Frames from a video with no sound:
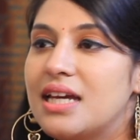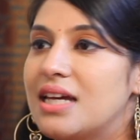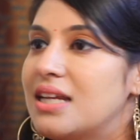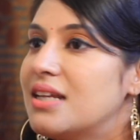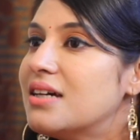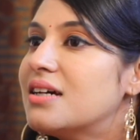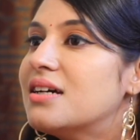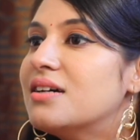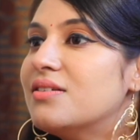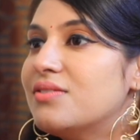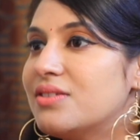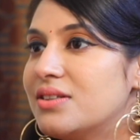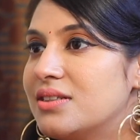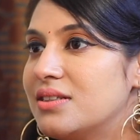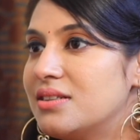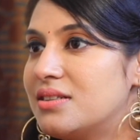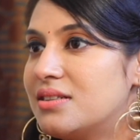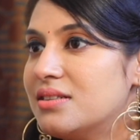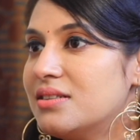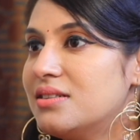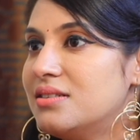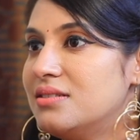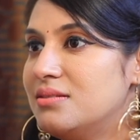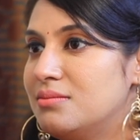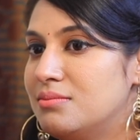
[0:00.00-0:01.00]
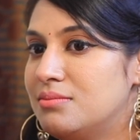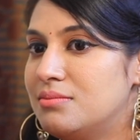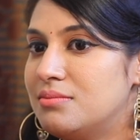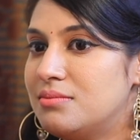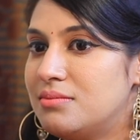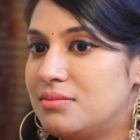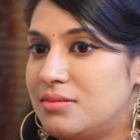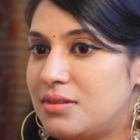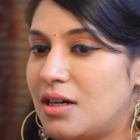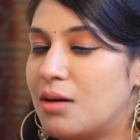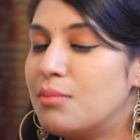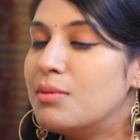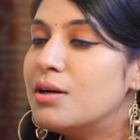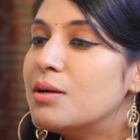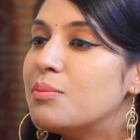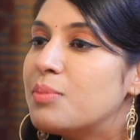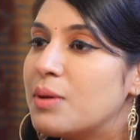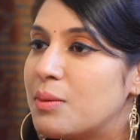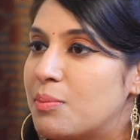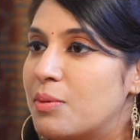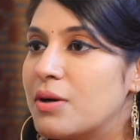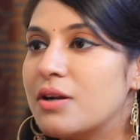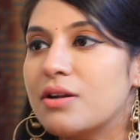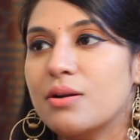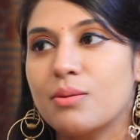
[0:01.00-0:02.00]
எனக்கு வந்துட்டு தமிழ்
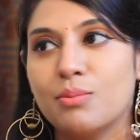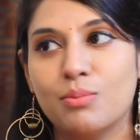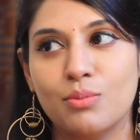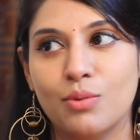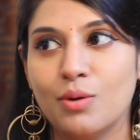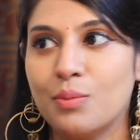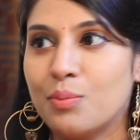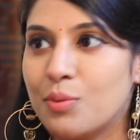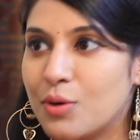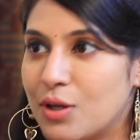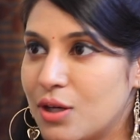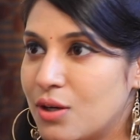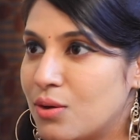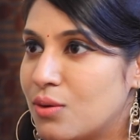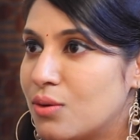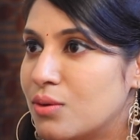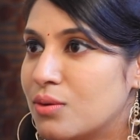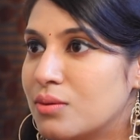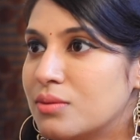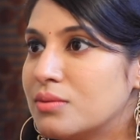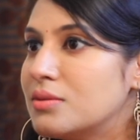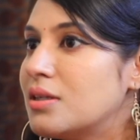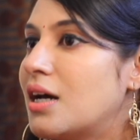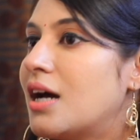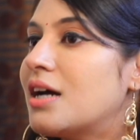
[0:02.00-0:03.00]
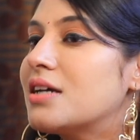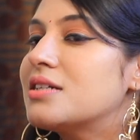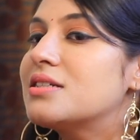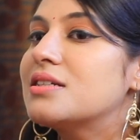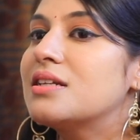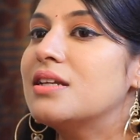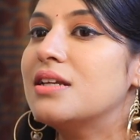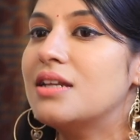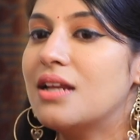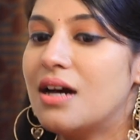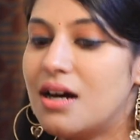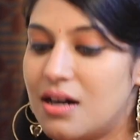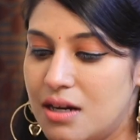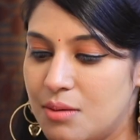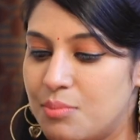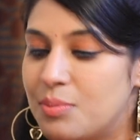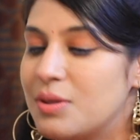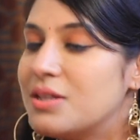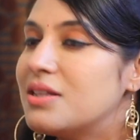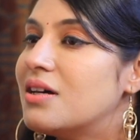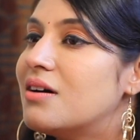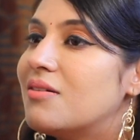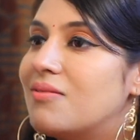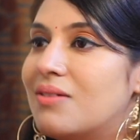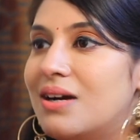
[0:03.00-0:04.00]
பீப்புளை ரொம்ப பிடிக்கும் ஆக்சுவலி நான்
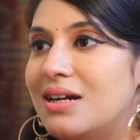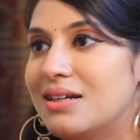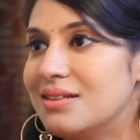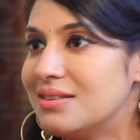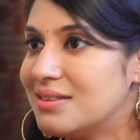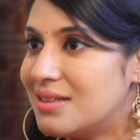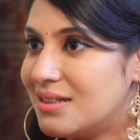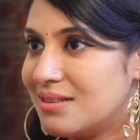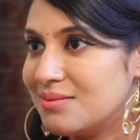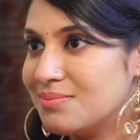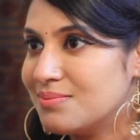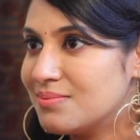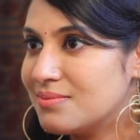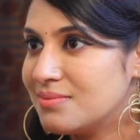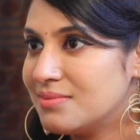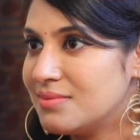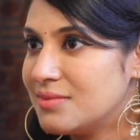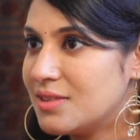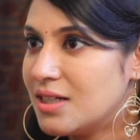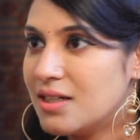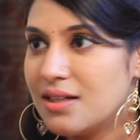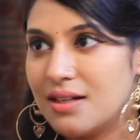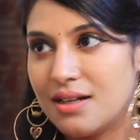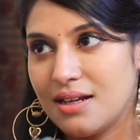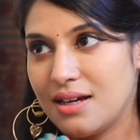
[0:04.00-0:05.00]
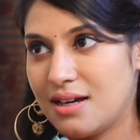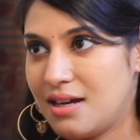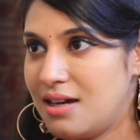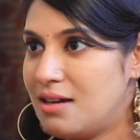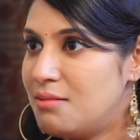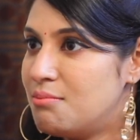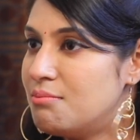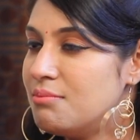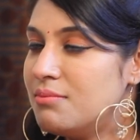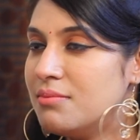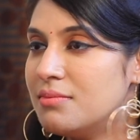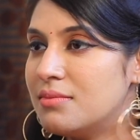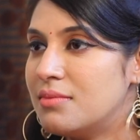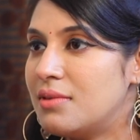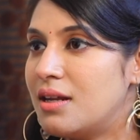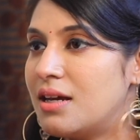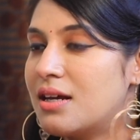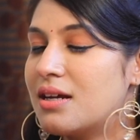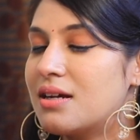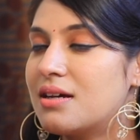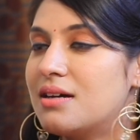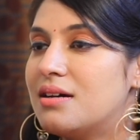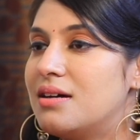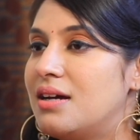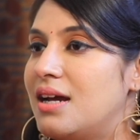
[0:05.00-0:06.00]
அப்படி தான் வளர்ந்தேன் ஓகே ஐம்
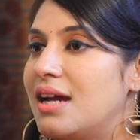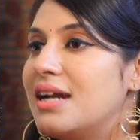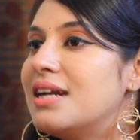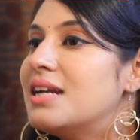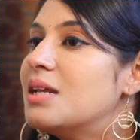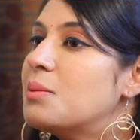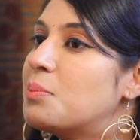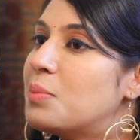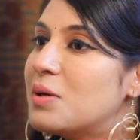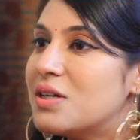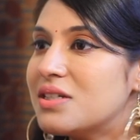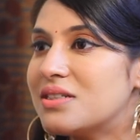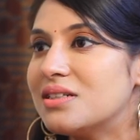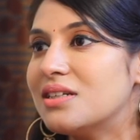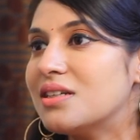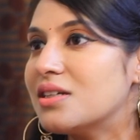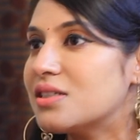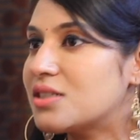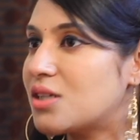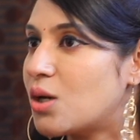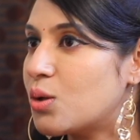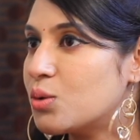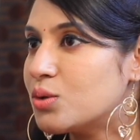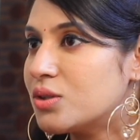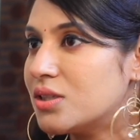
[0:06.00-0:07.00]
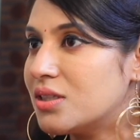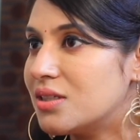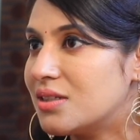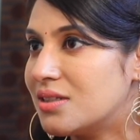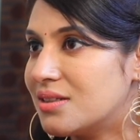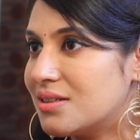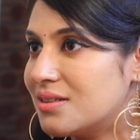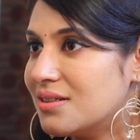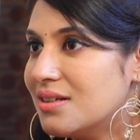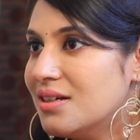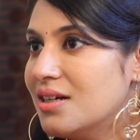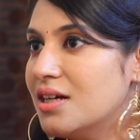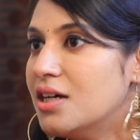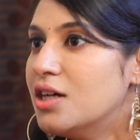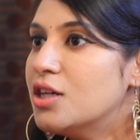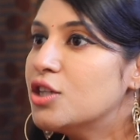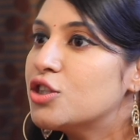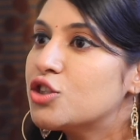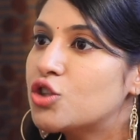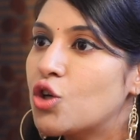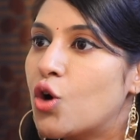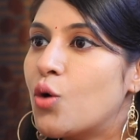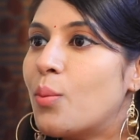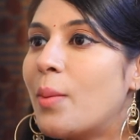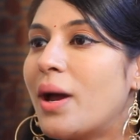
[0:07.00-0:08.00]
லைக் எயிட்டி பர்சன்ட் ஆஃப் சவுத் இண்டியன்
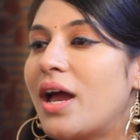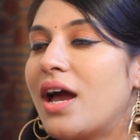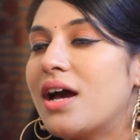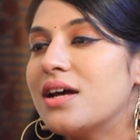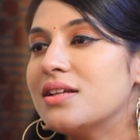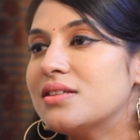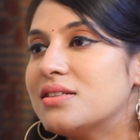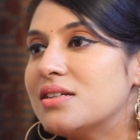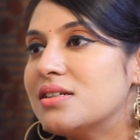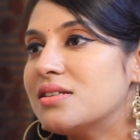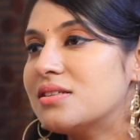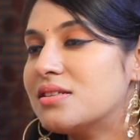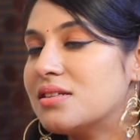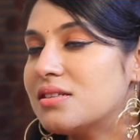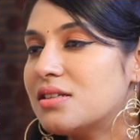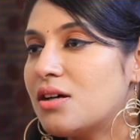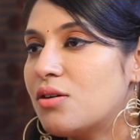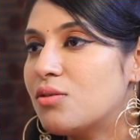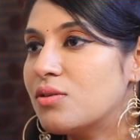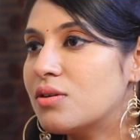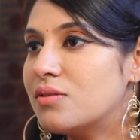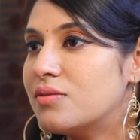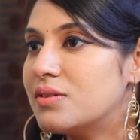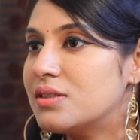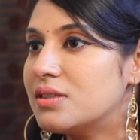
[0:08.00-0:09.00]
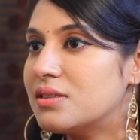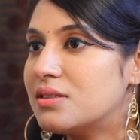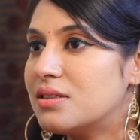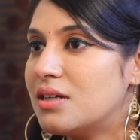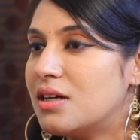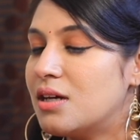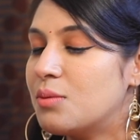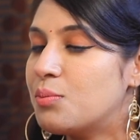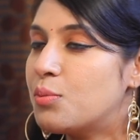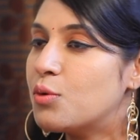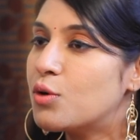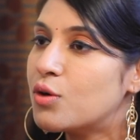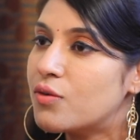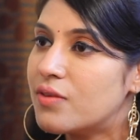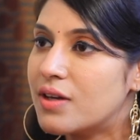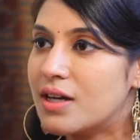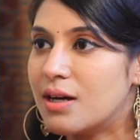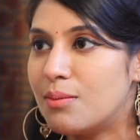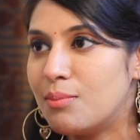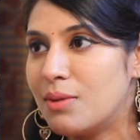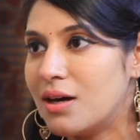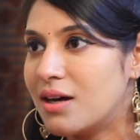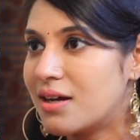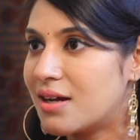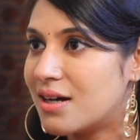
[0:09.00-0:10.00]
தோ மை ஆன்சஸ்டர்ஸ் அவங்க வந்துட்டு என்
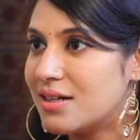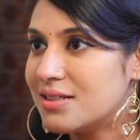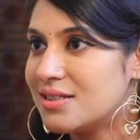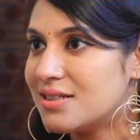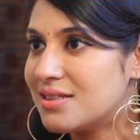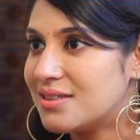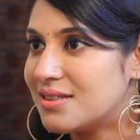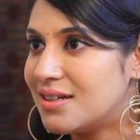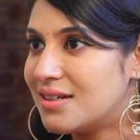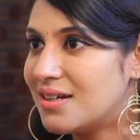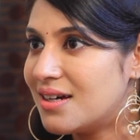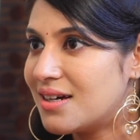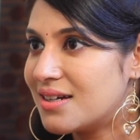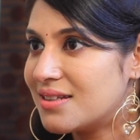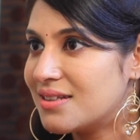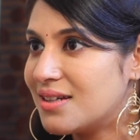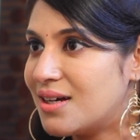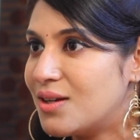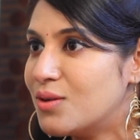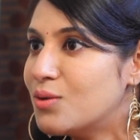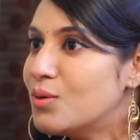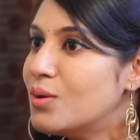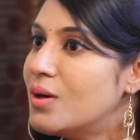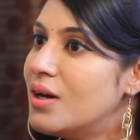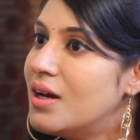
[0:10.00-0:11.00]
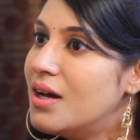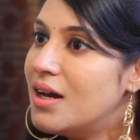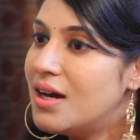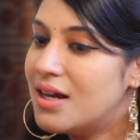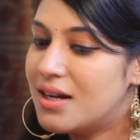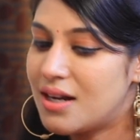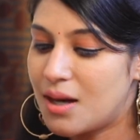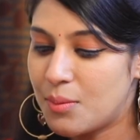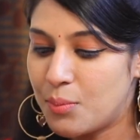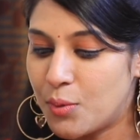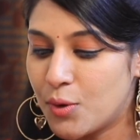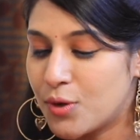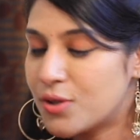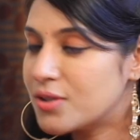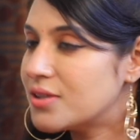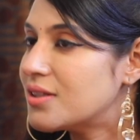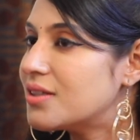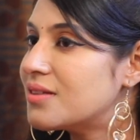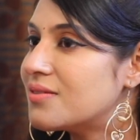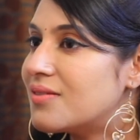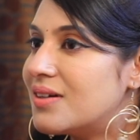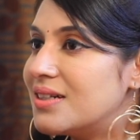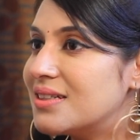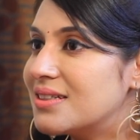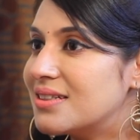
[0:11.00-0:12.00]
பூர்வீகம்லாம் ராஜஸ்தானாக இருந்தாலும் நான்
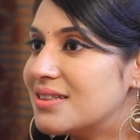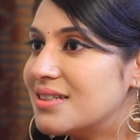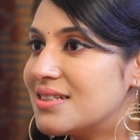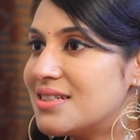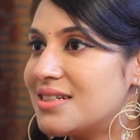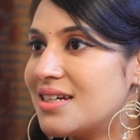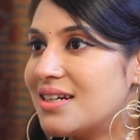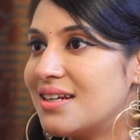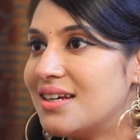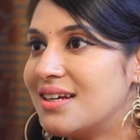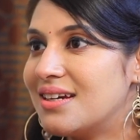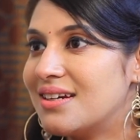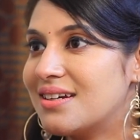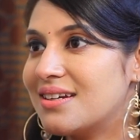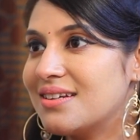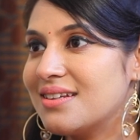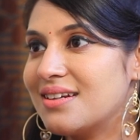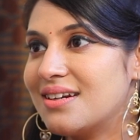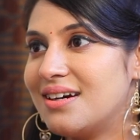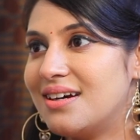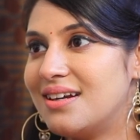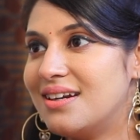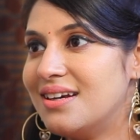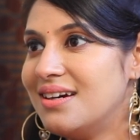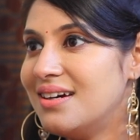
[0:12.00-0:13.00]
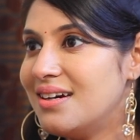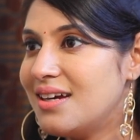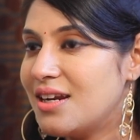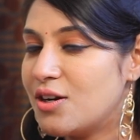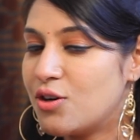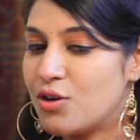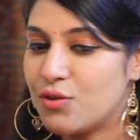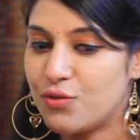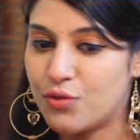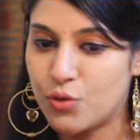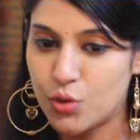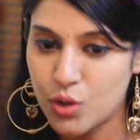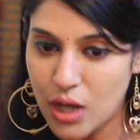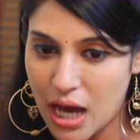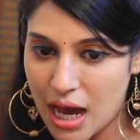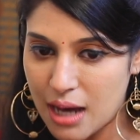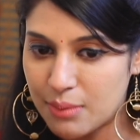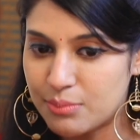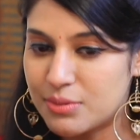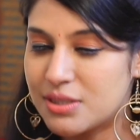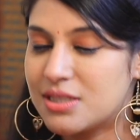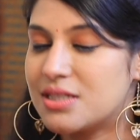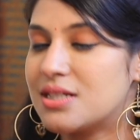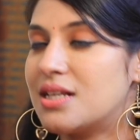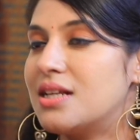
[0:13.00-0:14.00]
பிறந்தது வளர்ந்தது சென்னைங்கிறதுனால என்னோடய ஃபுட்
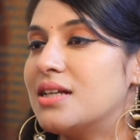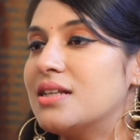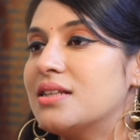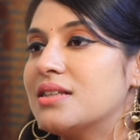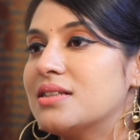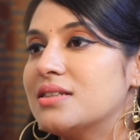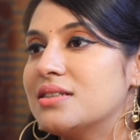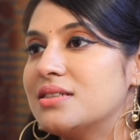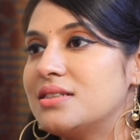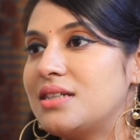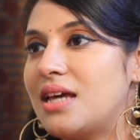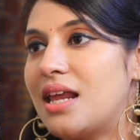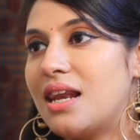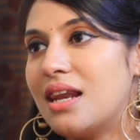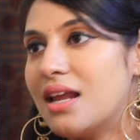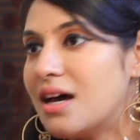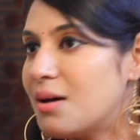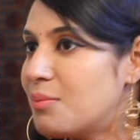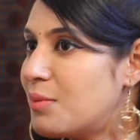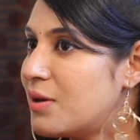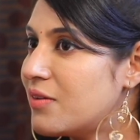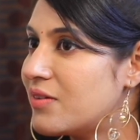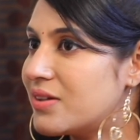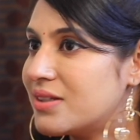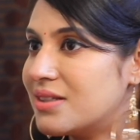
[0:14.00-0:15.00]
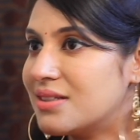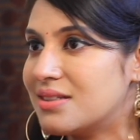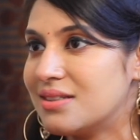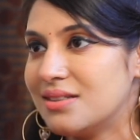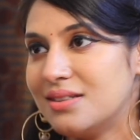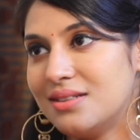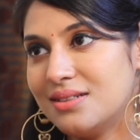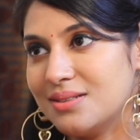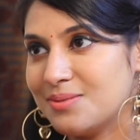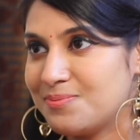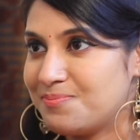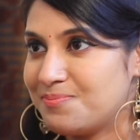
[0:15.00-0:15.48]
ஹேபிட்ஸ்லேருந்து எல்லாமே வந்துட்டு